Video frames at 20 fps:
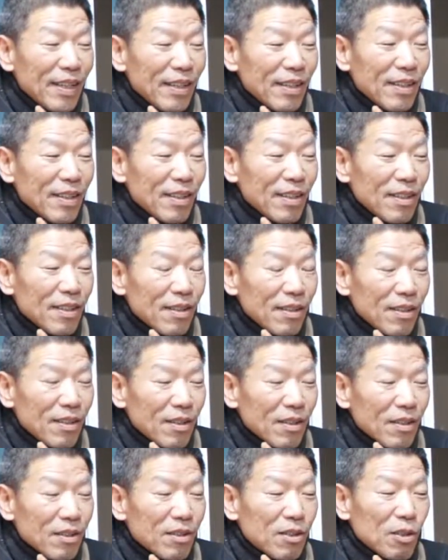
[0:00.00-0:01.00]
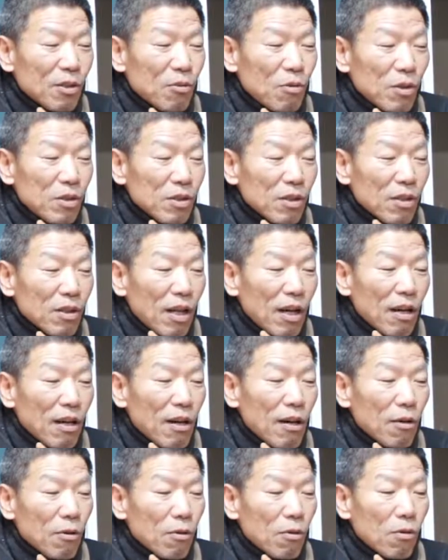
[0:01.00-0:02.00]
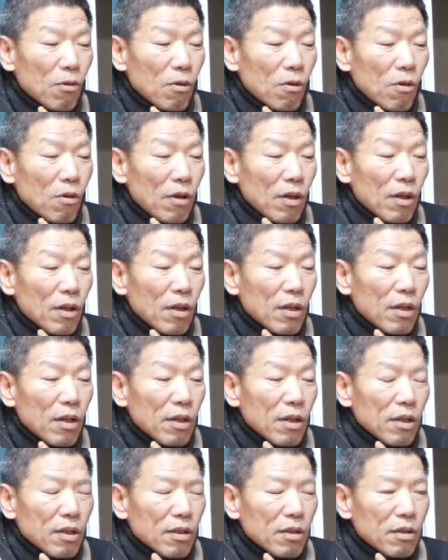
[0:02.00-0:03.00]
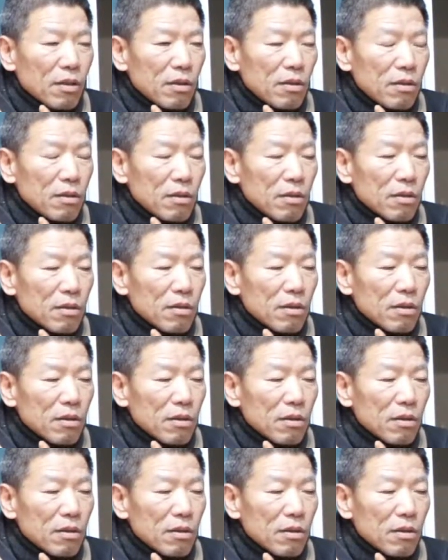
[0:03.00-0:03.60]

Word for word: 이 집권 여당하고 그,